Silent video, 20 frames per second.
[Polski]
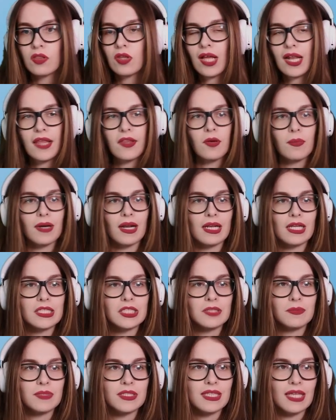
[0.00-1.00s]
No ale dobra,
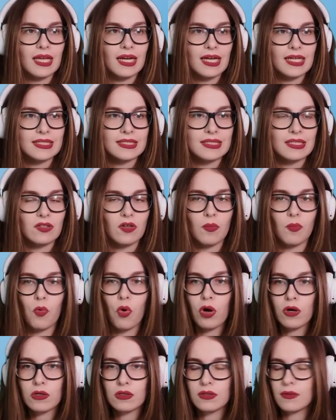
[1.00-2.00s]
lecimy teraz do,
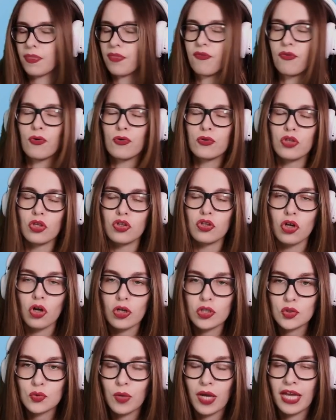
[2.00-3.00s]
mło- e, pfu, do
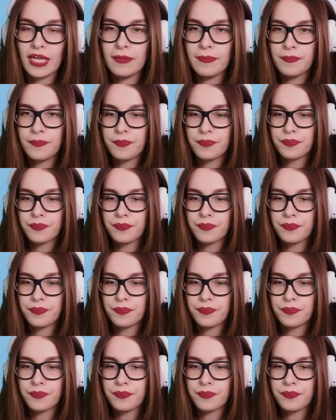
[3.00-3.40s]
dorosłej.